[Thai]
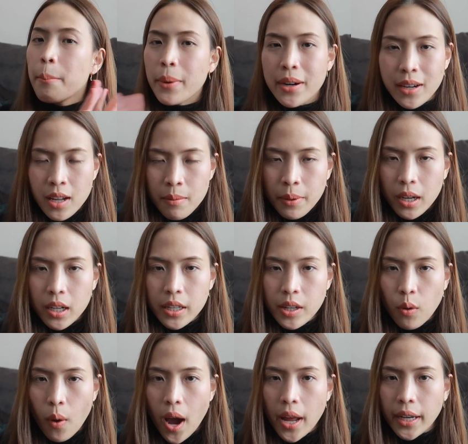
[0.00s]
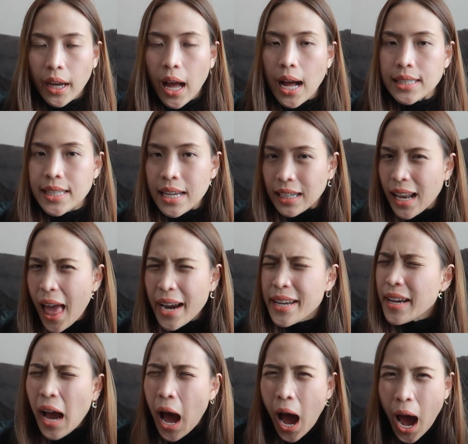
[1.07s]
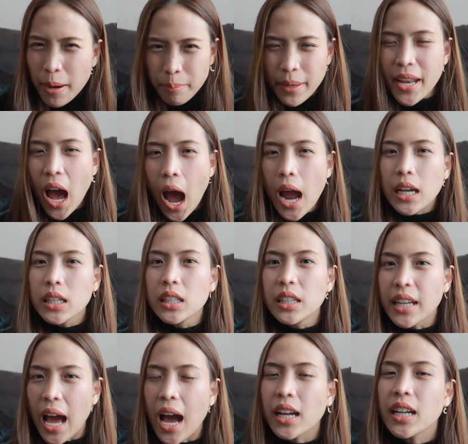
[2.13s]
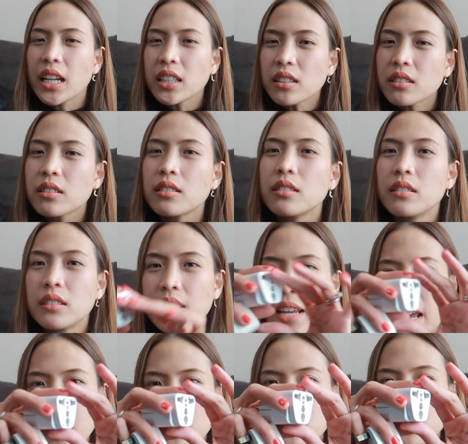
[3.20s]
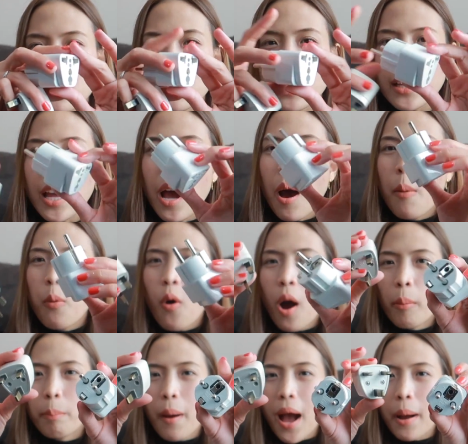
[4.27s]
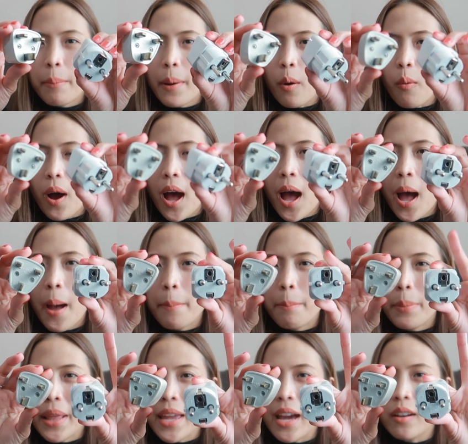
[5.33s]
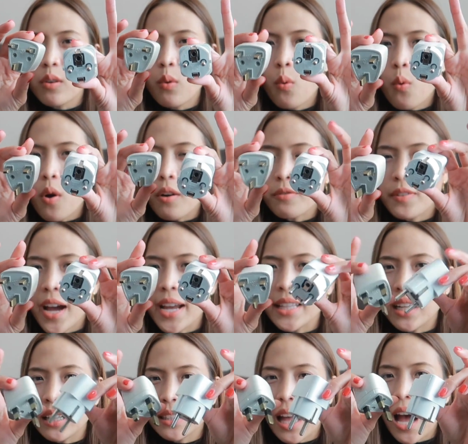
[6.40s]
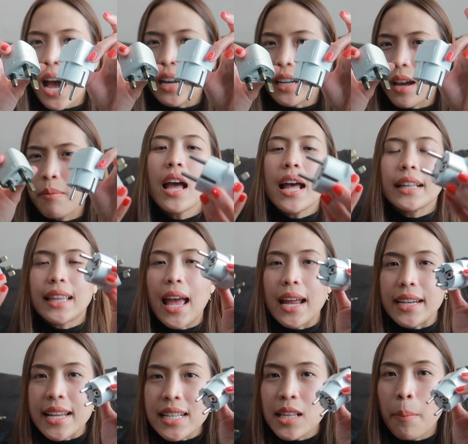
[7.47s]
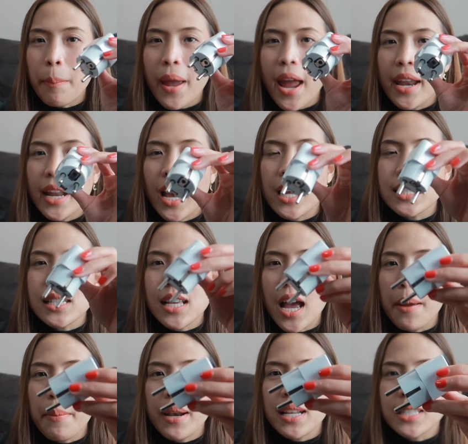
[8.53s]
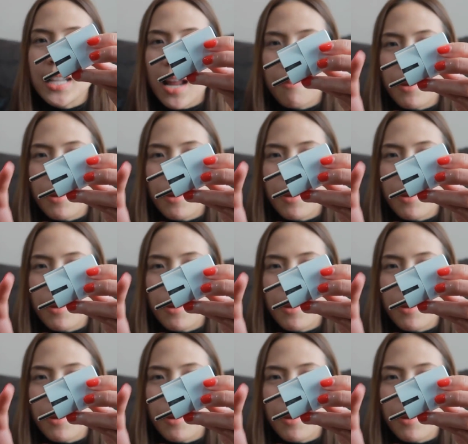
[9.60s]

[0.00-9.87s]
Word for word: มาเริ่มกันเลยดีกว่านะคะสิ่งแรกที่ขาดไม่ได้เลยนะนั่นก็คือนี่เลยพวกปลั๊กแบบว่าเปลี่ยนหัวไฟต่างๆนะแต่ที่สเปนนะคะจะใช้เป็นลักษณะ